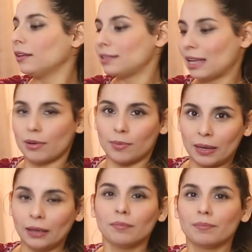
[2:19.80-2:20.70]

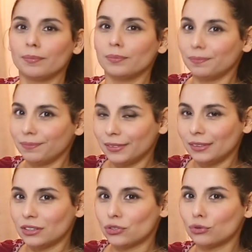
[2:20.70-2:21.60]
Sebebi
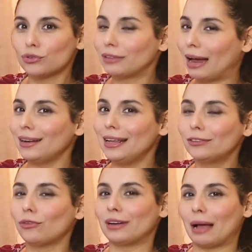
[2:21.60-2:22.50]
çocuklar
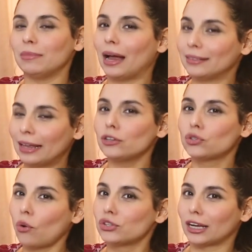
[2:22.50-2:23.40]
ilk dönemlerde
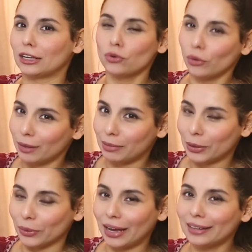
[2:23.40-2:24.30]
çok şakacı
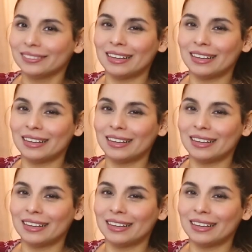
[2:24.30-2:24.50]
olabiliyorlar.